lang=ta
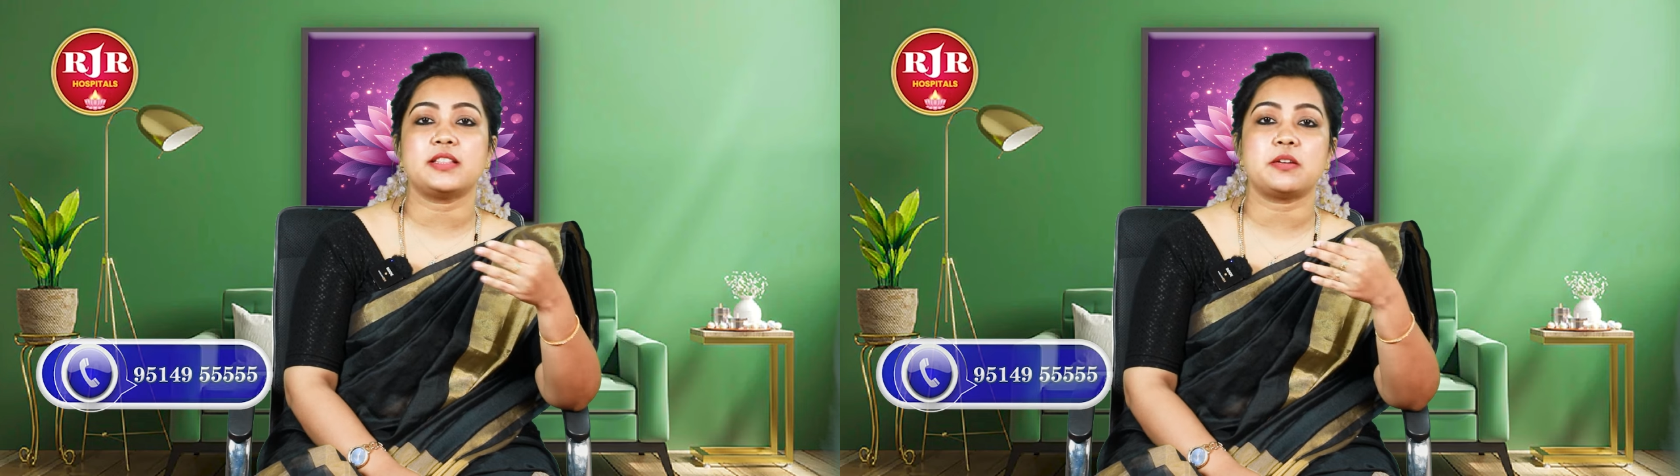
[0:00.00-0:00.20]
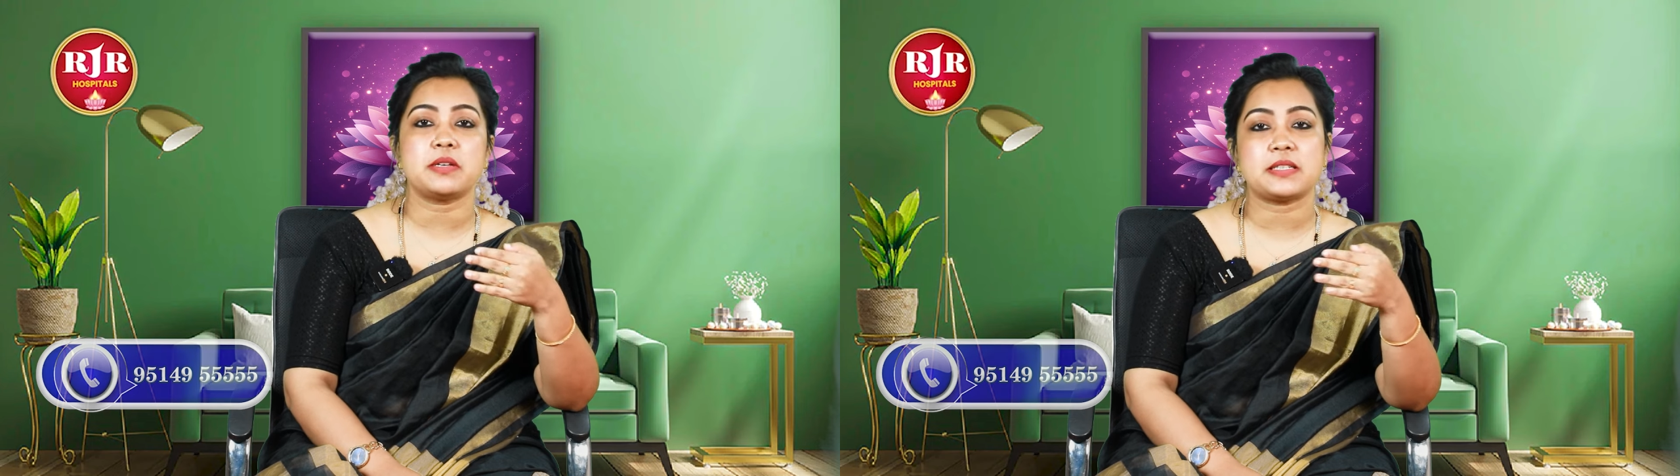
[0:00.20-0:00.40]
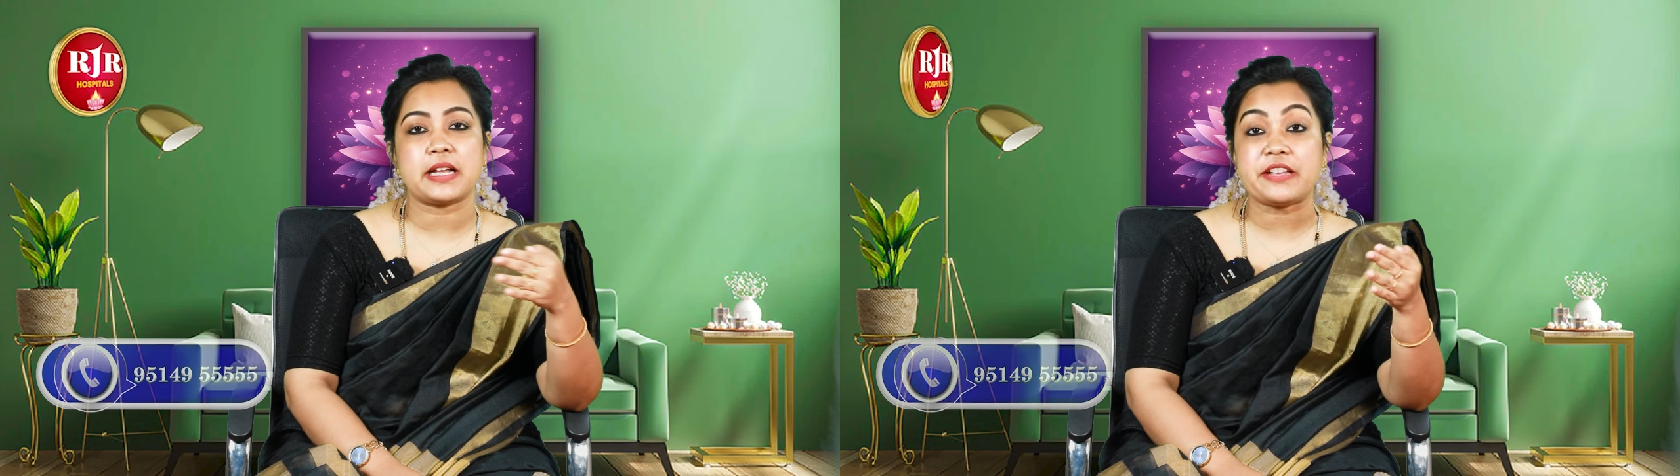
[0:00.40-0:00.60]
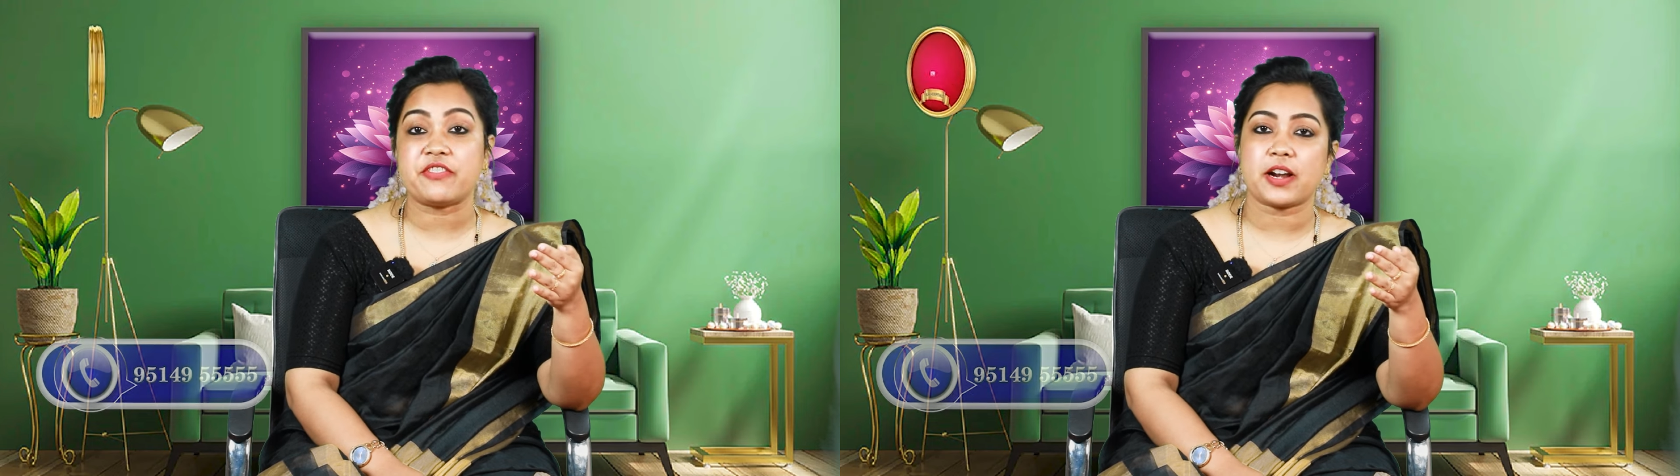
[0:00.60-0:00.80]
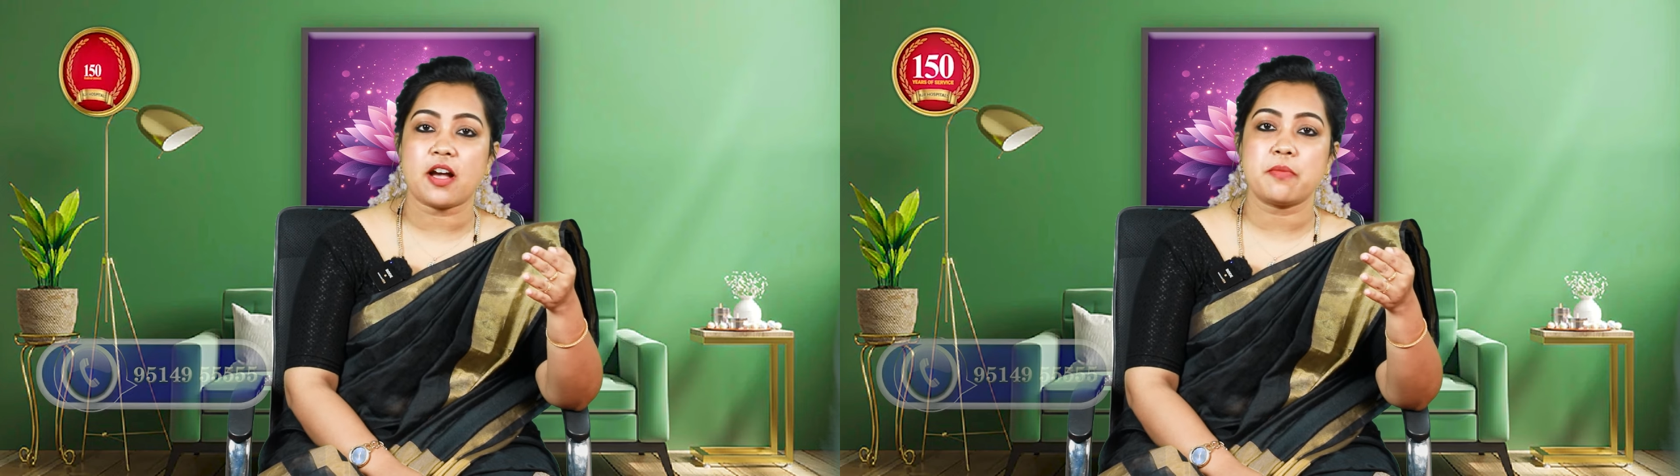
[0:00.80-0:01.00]
திரும்ப சளி
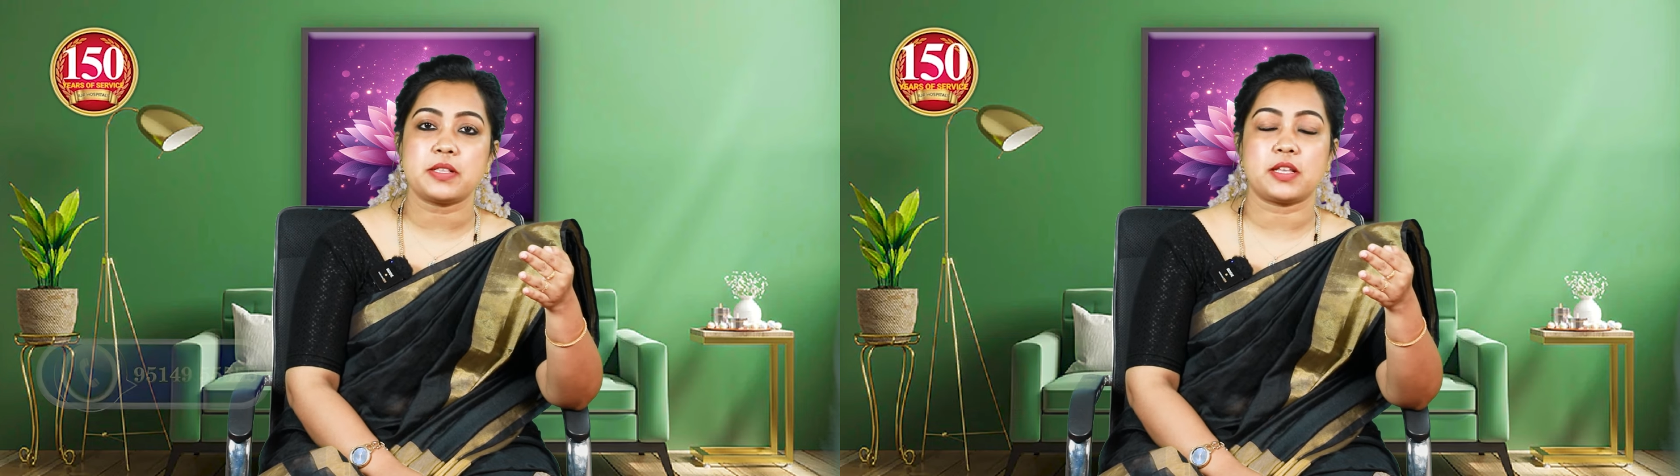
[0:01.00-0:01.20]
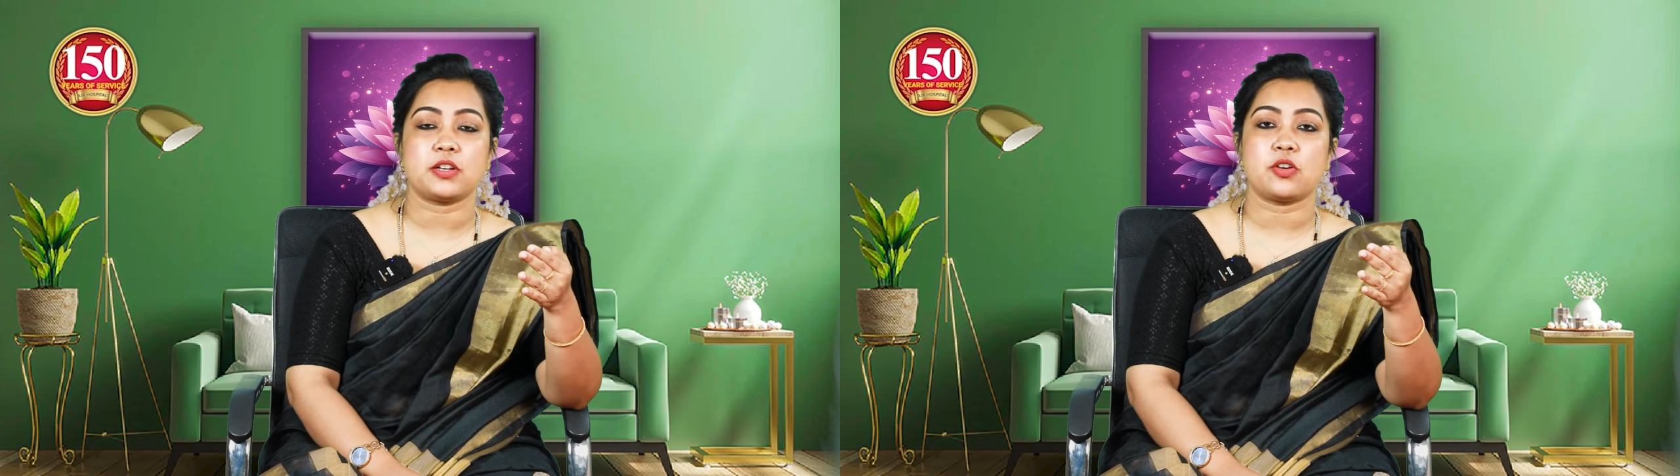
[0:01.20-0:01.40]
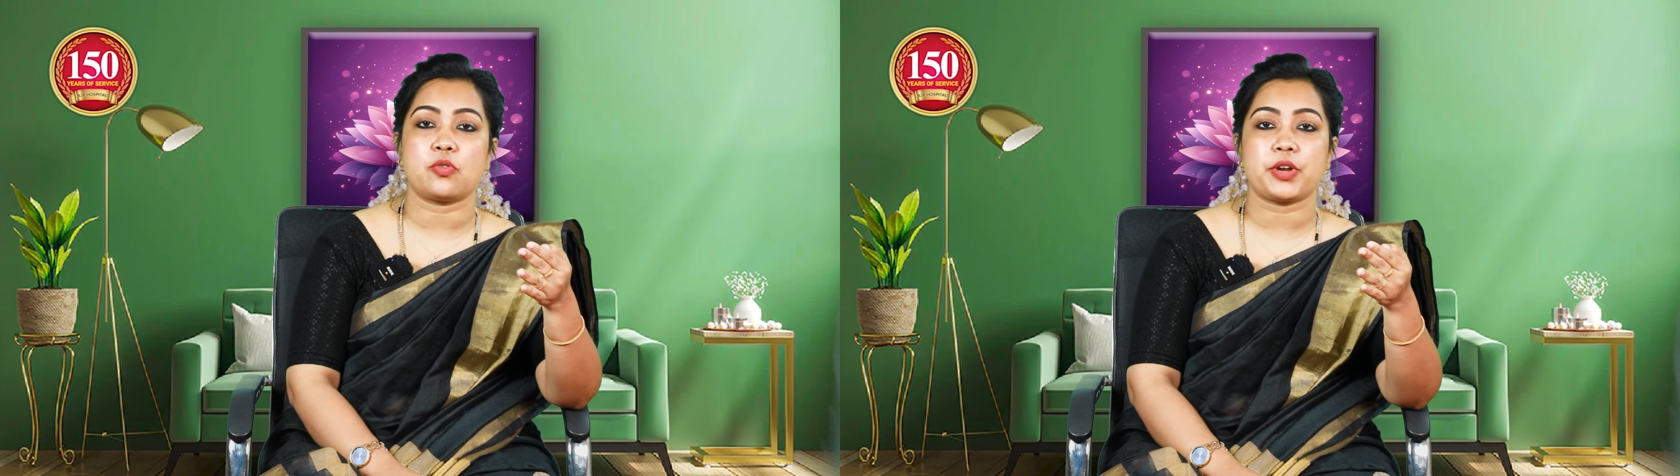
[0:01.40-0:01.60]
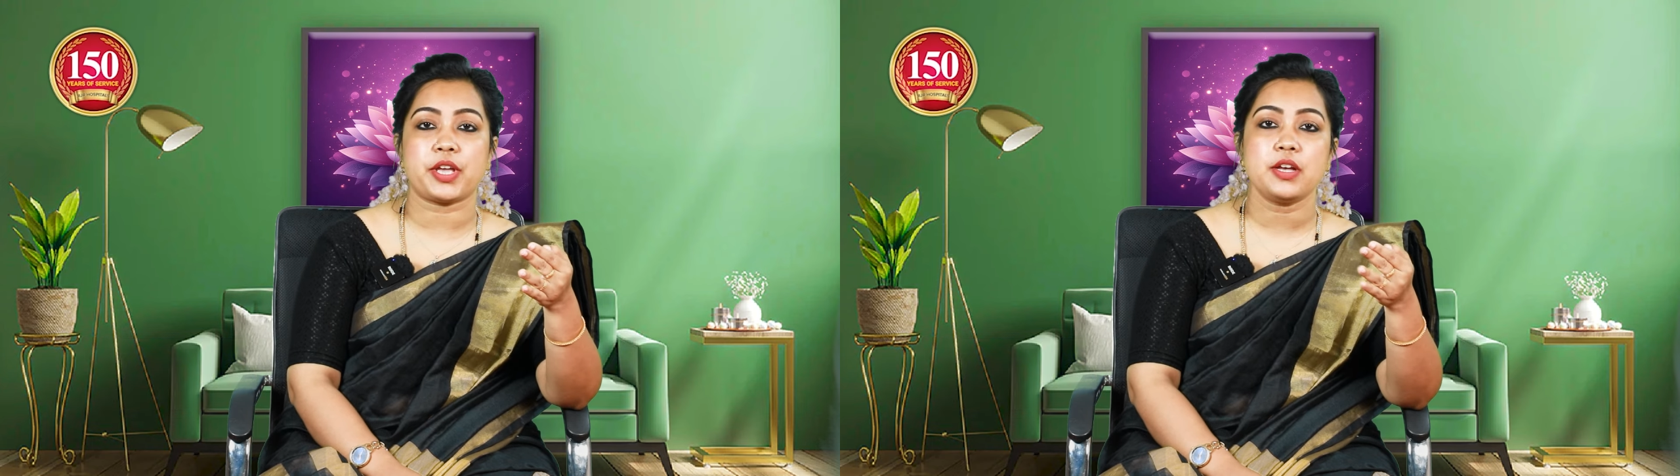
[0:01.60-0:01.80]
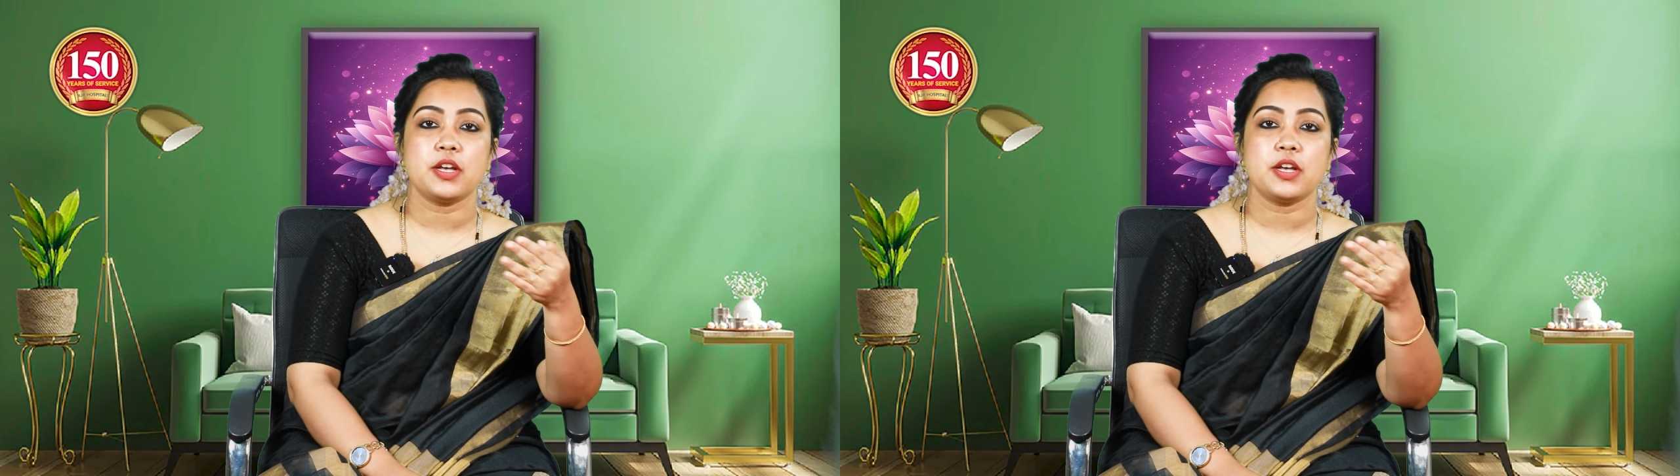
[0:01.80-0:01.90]
வராமல் தடுக்கக்கூடிய